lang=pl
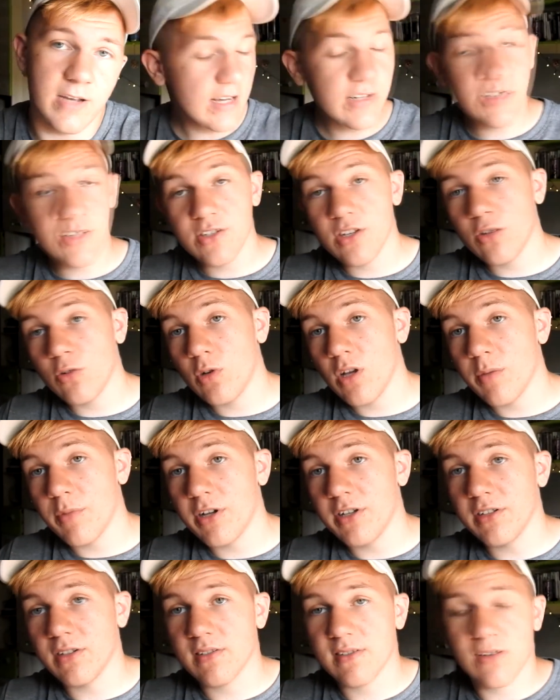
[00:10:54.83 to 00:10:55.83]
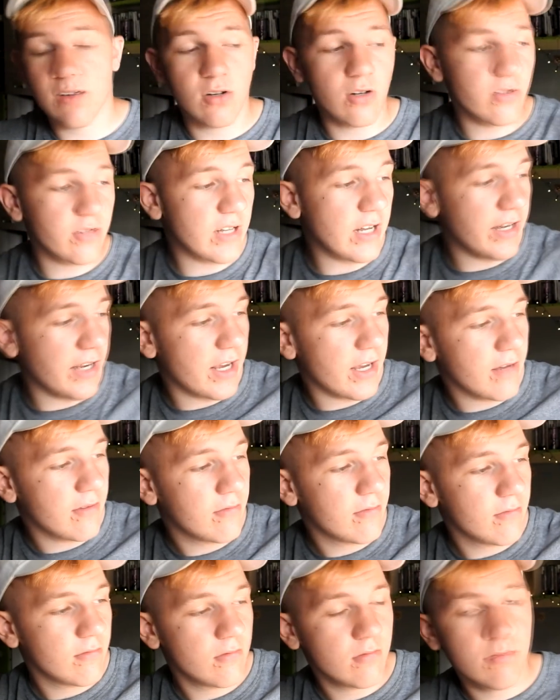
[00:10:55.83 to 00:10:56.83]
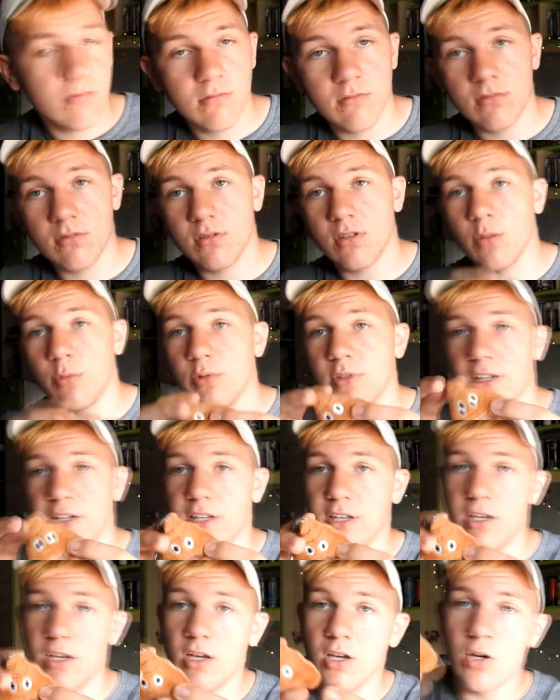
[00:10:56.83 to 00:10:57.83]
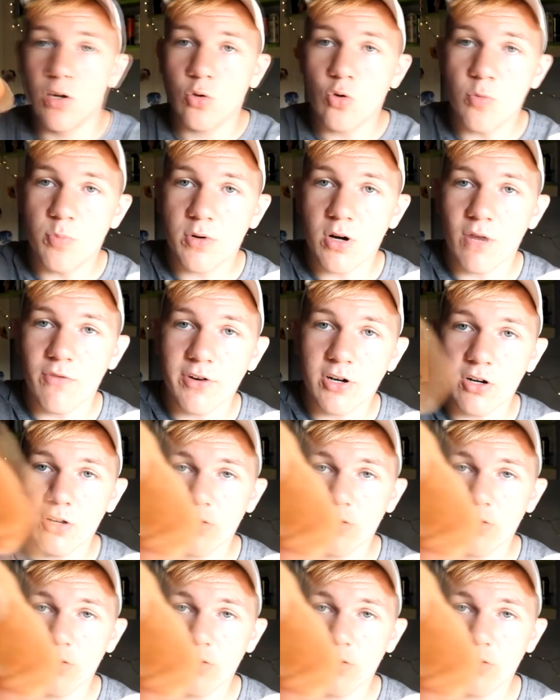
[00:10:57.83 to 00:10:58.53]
Także dziękuję moi drodzy za oglądanie. To był taki kubkowy